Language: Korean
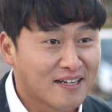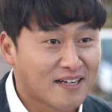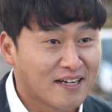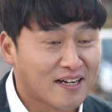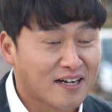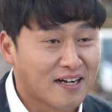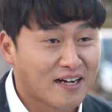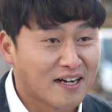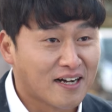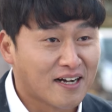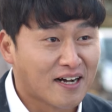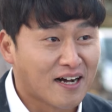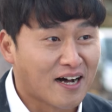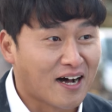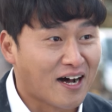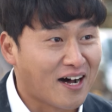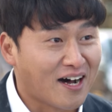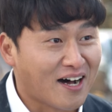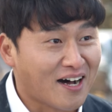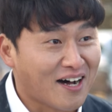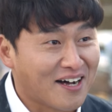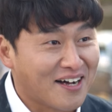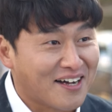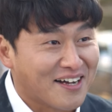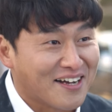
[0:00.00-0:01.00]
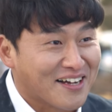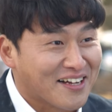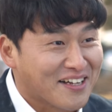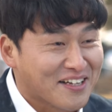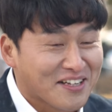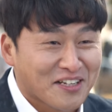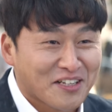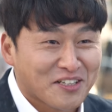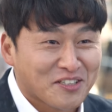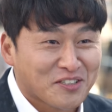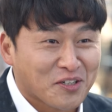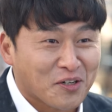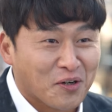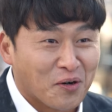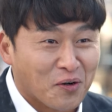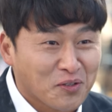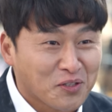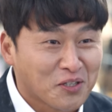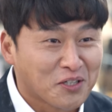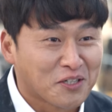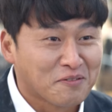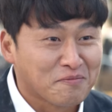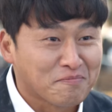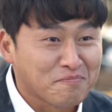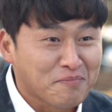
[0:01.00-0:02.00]
먹고 가지. 아, 저
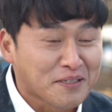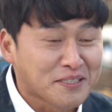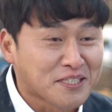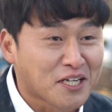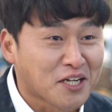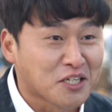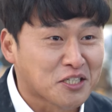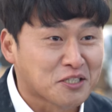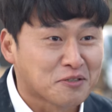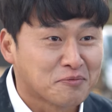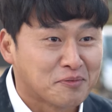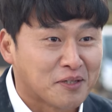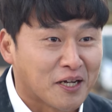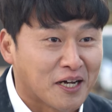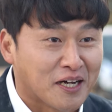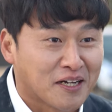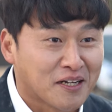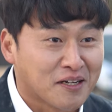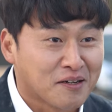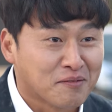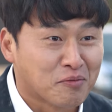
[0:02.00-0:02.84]
오늘은 패스하겠습니다.